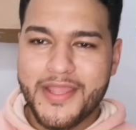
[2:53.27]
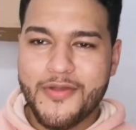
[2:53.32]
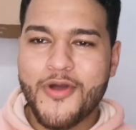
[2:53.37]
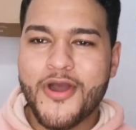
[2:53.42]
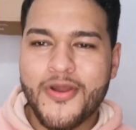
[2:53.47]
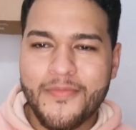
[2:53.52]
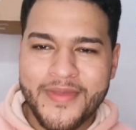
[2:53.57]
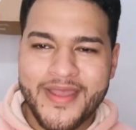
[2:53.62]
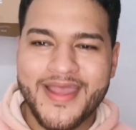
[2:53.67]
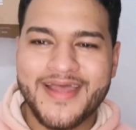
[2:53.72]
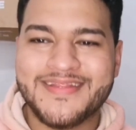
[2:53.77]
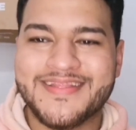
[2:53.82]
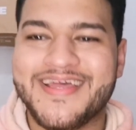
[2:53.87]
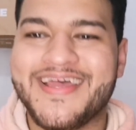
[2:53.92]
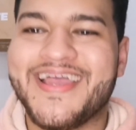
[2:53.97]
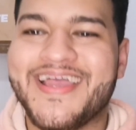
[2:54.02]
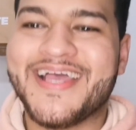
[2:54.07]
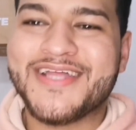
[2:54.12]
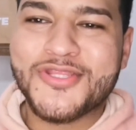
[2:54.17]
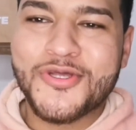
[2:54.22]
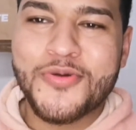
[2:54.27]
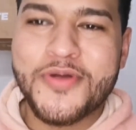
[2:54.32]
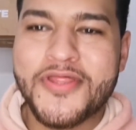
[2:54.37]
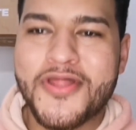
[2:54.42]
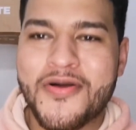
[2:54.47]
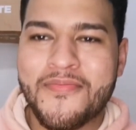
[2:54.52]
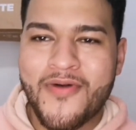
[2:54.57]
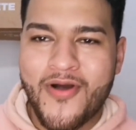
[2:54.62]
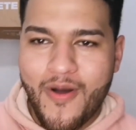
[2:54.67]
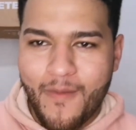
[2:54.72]
y bueno, mi gente, en estos
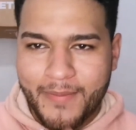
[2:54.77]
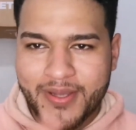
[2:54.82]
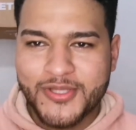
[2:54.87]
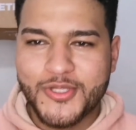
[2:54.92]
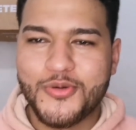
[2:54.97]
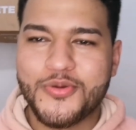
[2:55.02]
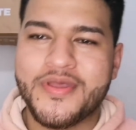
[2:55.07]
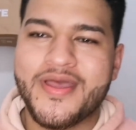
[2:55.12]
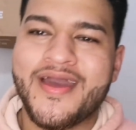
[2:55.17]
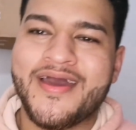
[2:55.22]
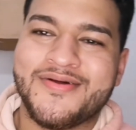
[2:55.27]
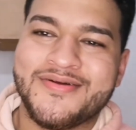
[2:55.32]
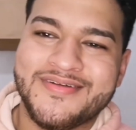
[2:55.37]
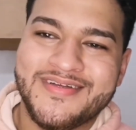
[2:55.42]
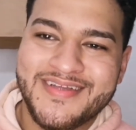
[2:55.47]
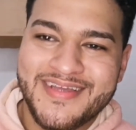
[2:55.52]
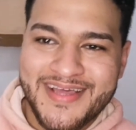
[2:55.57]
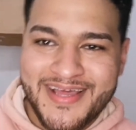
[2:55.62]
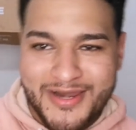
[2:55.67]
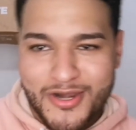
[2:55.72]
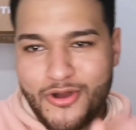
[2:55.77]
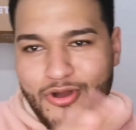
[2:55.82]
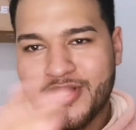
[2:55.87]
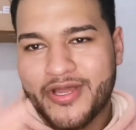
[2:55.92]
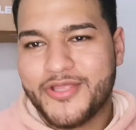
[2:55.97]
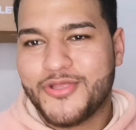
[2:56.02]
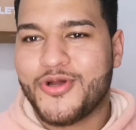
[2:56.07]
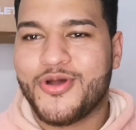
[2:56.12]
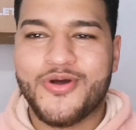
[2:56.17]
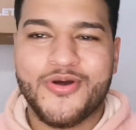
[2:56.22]
videos más o menos vieron lo
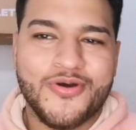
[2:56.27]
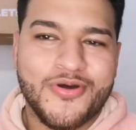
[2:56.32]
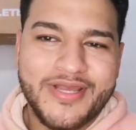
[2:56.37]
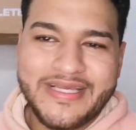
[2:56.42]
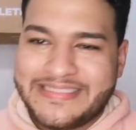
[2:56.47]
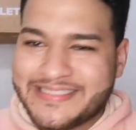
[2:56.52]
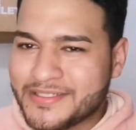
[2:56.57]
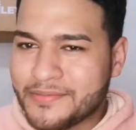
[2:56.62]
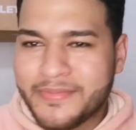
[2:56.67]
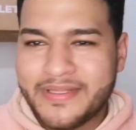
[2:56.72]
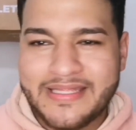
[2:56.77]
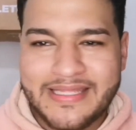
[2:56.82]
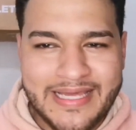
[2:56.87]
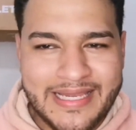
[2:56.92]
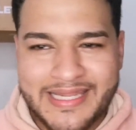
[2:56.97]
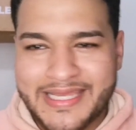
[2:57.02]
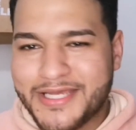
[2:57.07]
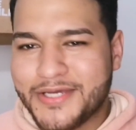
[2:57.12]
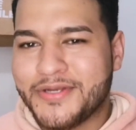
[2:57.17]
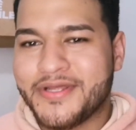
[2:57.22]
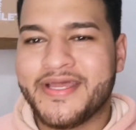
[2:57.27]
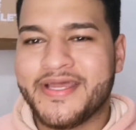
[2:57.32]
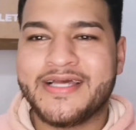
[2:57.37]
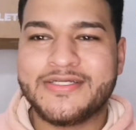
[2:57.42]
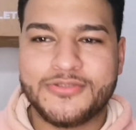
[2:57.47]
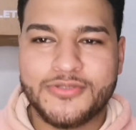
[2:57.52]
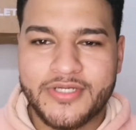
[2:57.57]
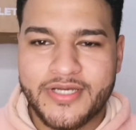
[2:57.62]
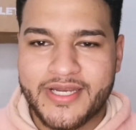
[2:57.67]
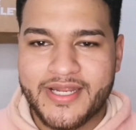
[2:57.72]
que yo hice en mi día libre y
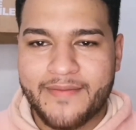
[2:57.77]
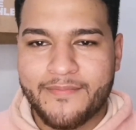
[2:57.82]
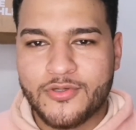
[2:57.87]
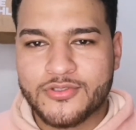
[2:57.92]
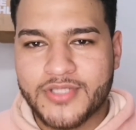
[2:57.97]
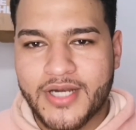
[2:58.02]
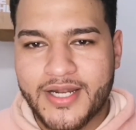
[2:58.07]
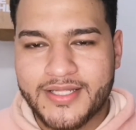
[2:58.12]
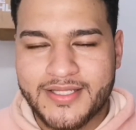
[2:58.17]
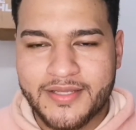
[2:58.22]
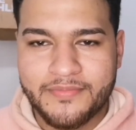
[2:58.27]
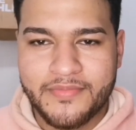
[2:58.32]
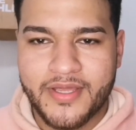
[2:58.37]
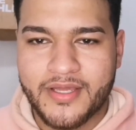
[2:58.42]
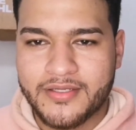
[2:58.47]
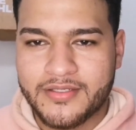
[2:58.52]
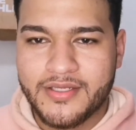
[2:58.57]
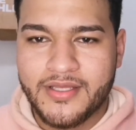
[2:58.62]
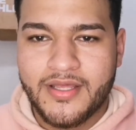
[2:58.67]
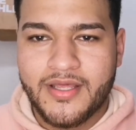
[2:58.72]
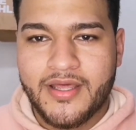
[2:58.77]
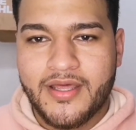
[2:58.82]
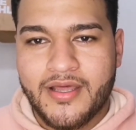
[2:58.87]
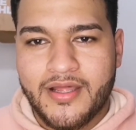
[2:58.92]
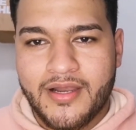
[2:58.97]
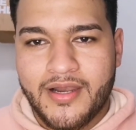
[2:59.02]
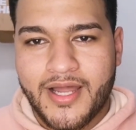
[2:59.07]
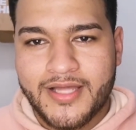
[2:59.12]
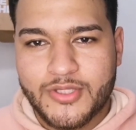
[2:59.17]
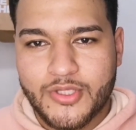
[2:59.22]
eso, y quería mostrarles también
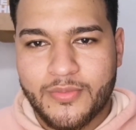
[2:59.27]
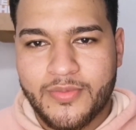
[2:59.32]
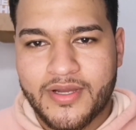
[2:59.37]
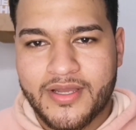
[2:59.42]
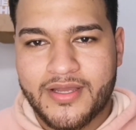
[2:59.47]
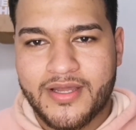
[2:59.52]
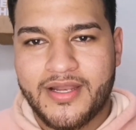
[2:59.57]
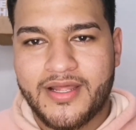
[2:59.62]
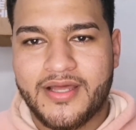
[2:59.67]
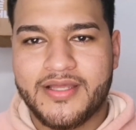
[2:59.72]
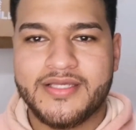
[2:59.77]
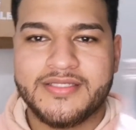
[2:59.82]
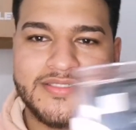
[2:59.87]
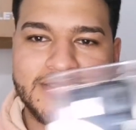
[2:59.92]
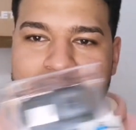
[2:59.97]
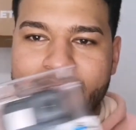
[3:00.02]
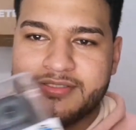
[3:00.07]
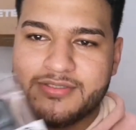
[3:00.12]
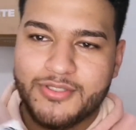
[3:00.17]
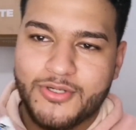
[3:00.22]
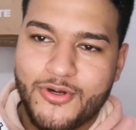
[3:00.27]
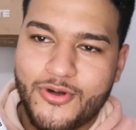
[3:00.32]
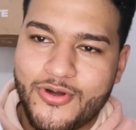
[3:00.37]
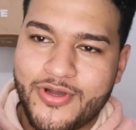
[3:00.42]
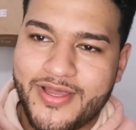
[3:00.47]
las tomas que les hice con,